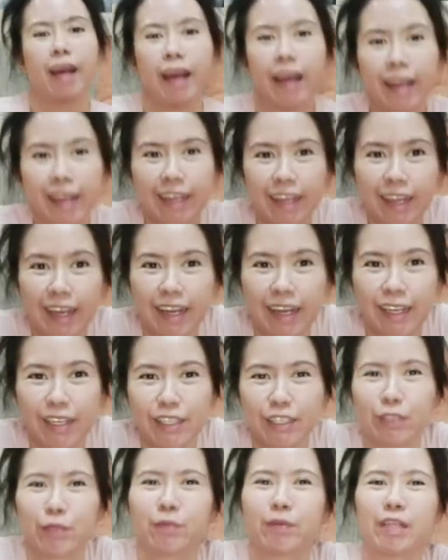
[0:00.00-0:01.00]
Hi
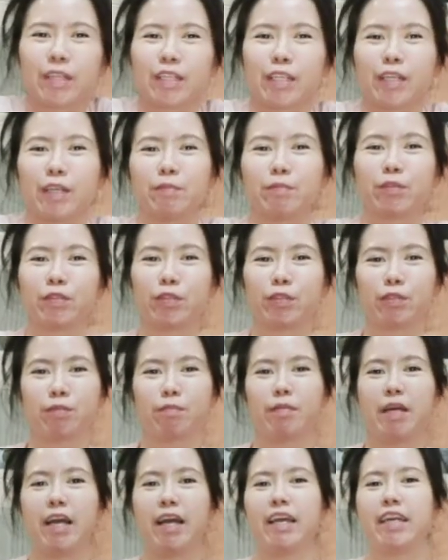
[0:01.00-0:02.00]
guys! Welcome
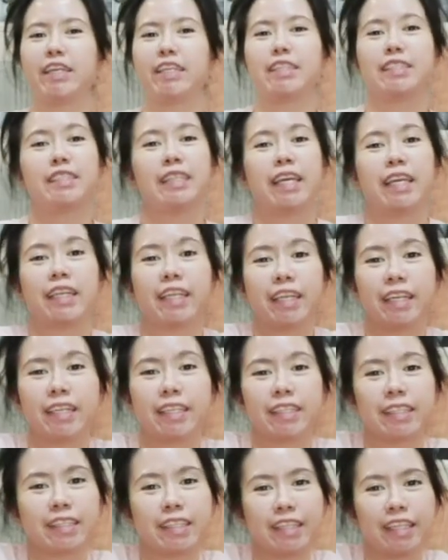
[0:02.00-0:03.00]
to my
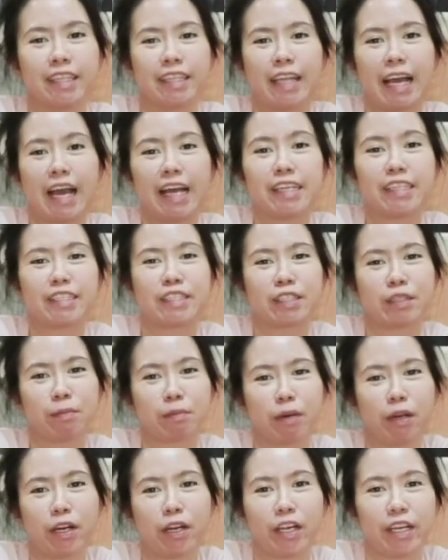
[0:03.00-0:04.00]
second last
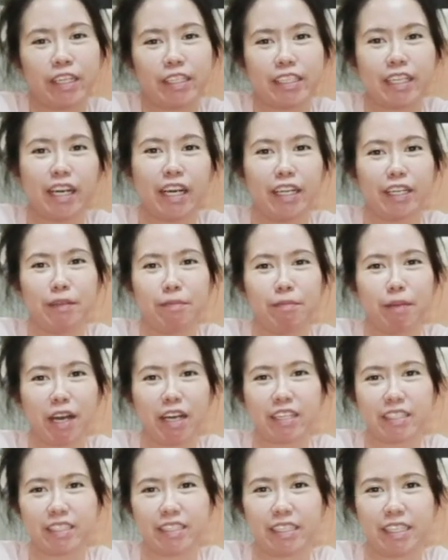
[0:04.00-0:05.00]
LazMart
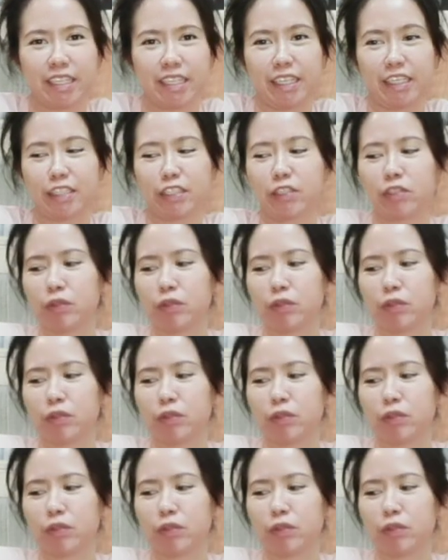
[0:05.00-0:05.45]
unboxing.